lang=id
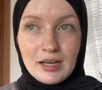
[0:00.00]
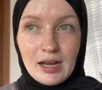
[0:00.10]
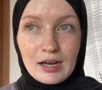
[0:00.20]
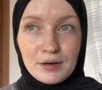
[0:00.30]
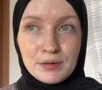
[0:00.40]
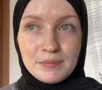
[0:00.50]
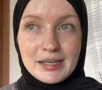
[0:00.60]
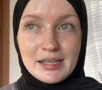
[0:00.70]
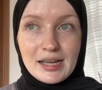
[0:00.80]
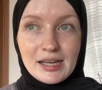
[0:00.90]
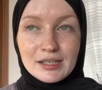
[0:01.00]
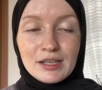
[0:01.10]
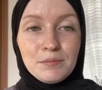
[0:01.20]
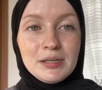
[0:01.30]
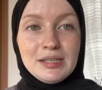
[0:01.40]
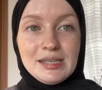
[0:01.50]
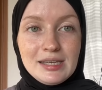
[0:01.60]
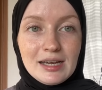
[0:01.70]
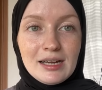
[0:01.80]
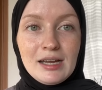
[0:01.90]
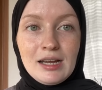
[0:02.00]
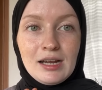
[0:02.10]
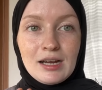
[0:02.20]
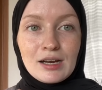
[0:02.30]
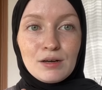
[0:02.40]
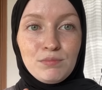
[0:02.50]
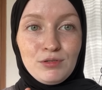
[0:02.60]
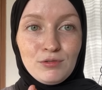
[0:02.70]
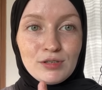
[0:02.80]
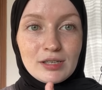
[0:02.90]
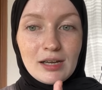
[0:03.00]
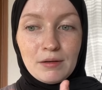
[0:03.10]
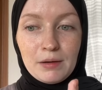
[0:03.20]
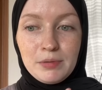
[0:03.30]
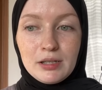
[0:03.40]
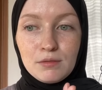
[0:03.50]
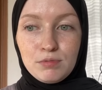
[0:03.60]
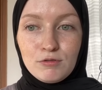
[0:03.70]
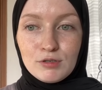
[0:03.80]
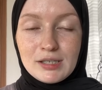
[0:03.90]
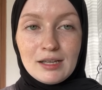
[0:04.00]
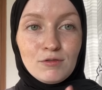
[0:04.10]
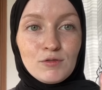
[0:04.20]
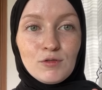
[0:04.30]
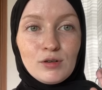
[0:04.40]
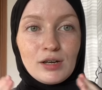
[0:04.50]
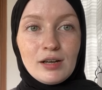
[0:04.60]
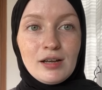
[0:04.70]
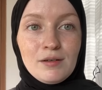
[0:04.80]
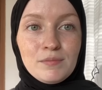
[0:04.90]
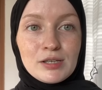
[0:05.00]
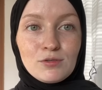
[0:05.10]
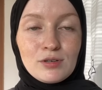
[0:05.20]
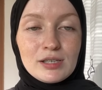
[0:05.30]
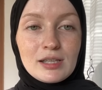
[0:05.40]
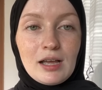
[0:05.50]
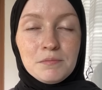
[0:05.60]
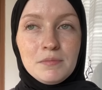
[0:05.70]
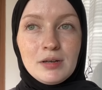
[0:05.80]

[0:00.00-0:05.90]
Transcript: agama beda ya tapi dia keputusan ambil keputusan untuk masuk Islam